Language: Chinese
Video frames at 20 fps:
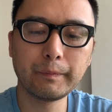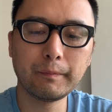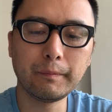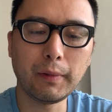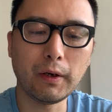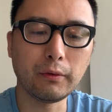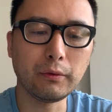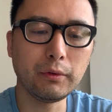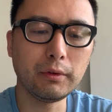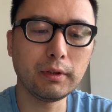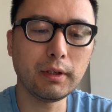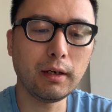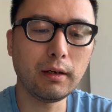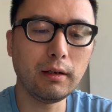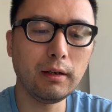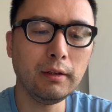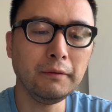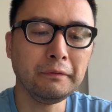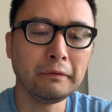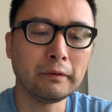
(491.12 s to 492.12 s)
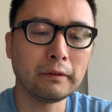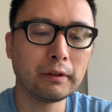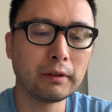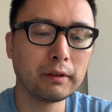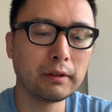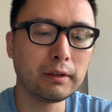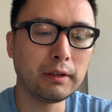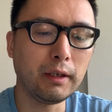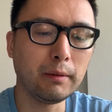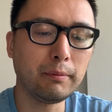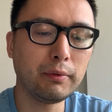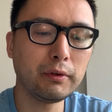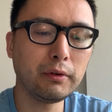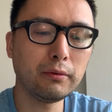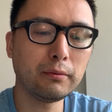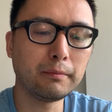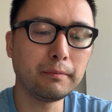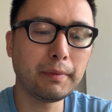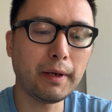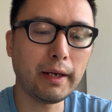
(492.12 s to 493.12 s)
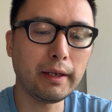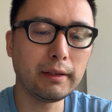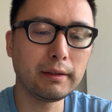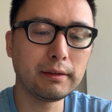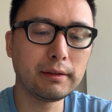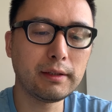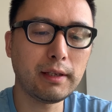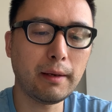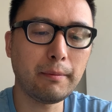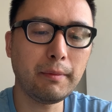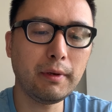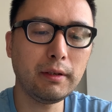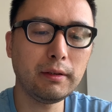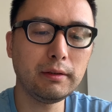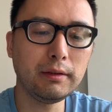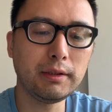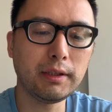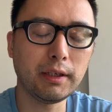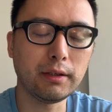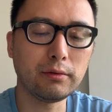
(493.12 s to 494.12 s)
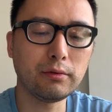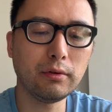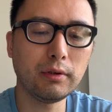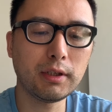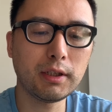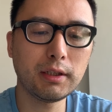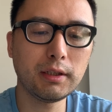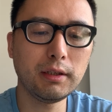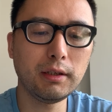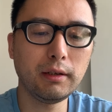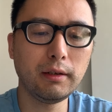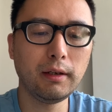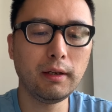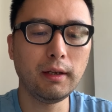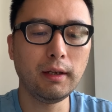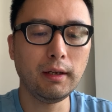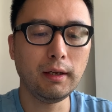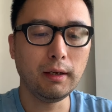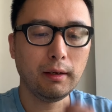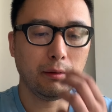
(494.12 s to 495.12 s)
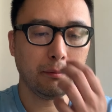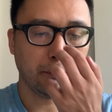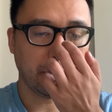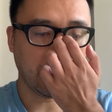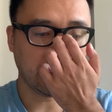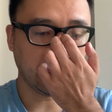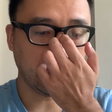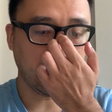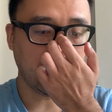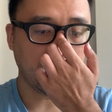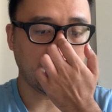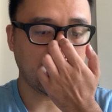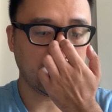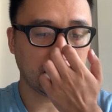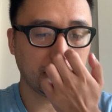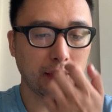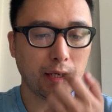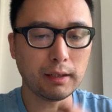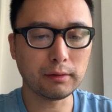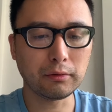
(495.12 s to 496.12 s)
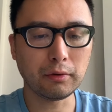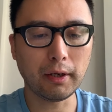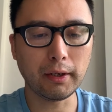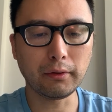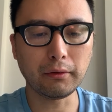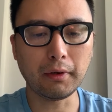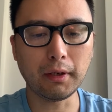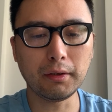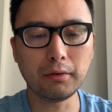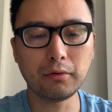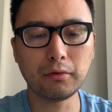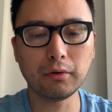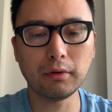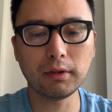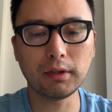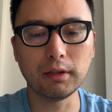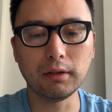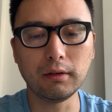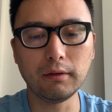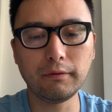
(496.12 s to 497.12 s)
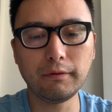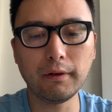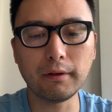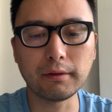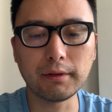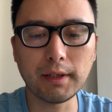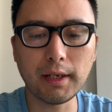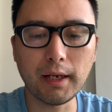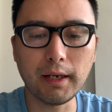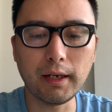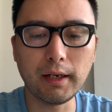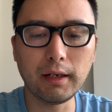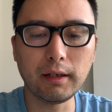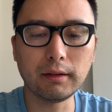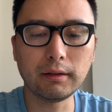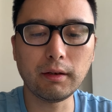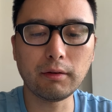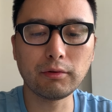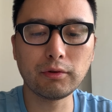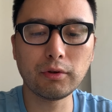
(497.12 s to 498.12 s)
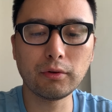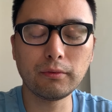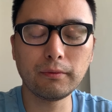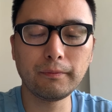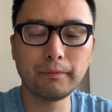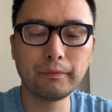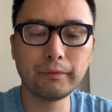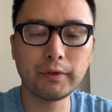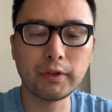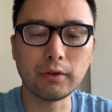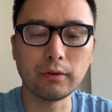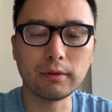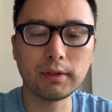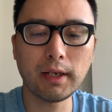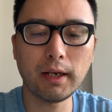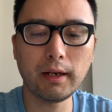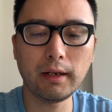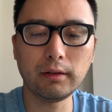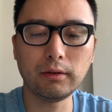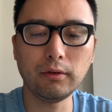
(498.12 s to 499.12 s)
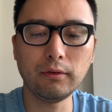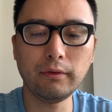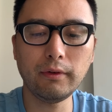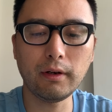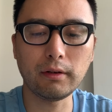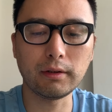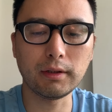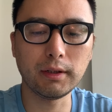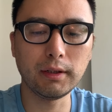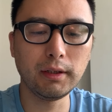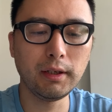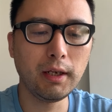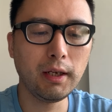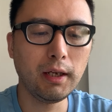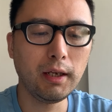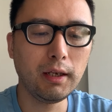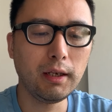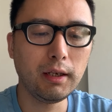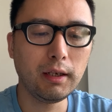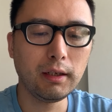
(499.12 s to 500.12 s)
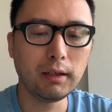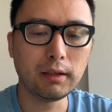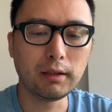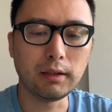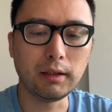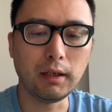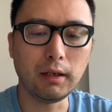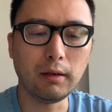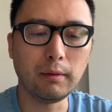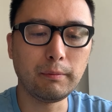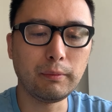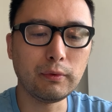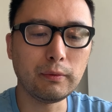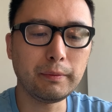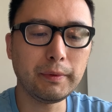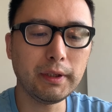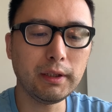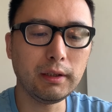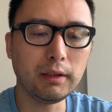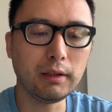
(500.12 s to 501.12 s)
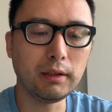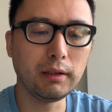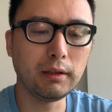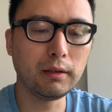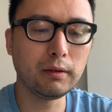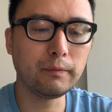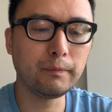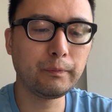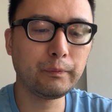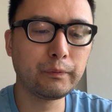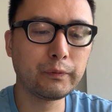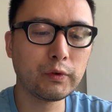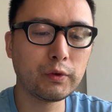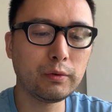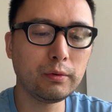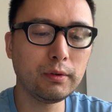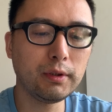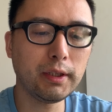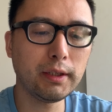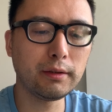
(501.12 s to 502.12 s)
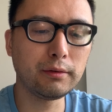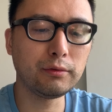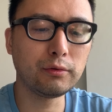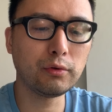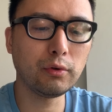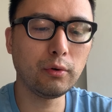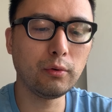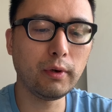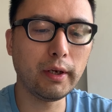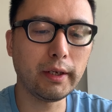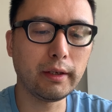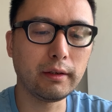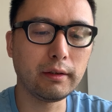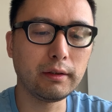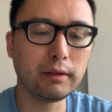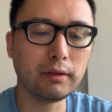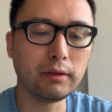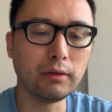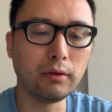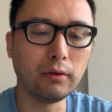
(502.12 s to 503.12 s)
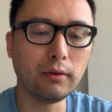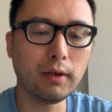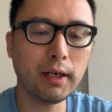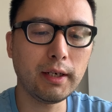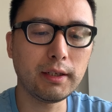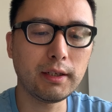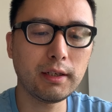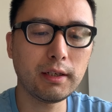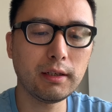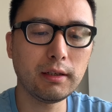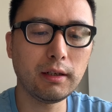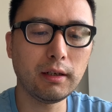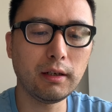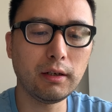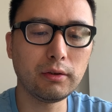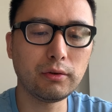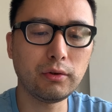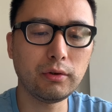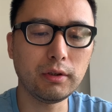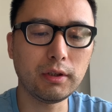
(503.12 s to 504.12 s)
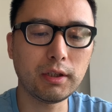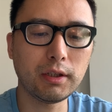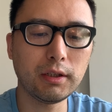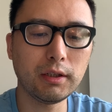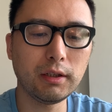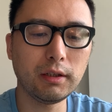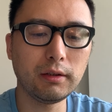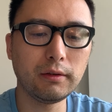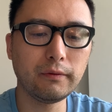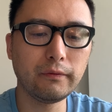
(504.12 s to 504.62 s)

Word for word: 宝玉道：“也不用摆，咱们且作诗。”把那大团圆桌子放在当中，酒菜都放着，也不必拘定座位，有爱吃的去吃，